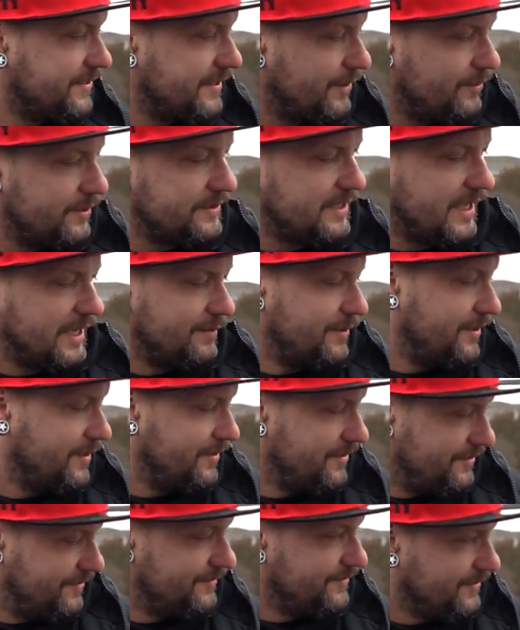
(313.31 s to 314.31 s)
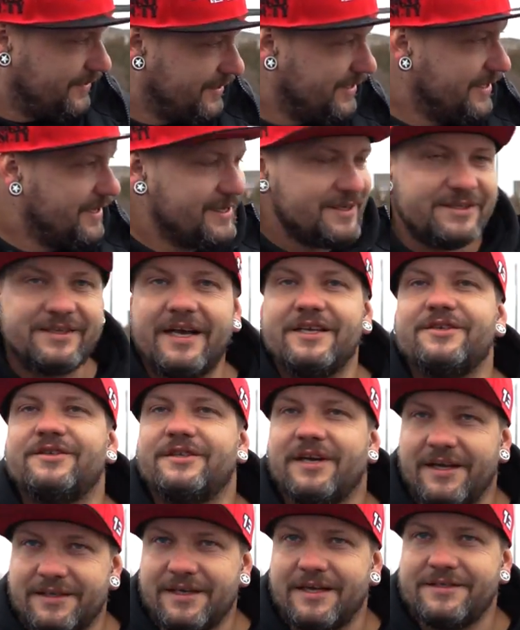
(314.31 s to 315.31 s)
gedauert, aber das
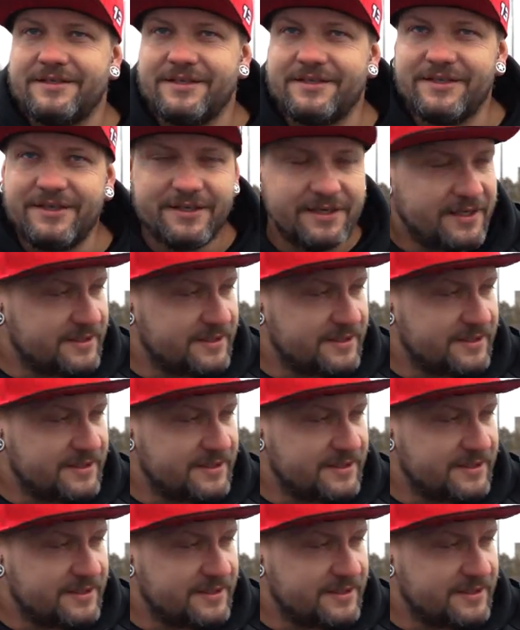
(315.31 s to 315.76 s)
Resultat kann sich sehen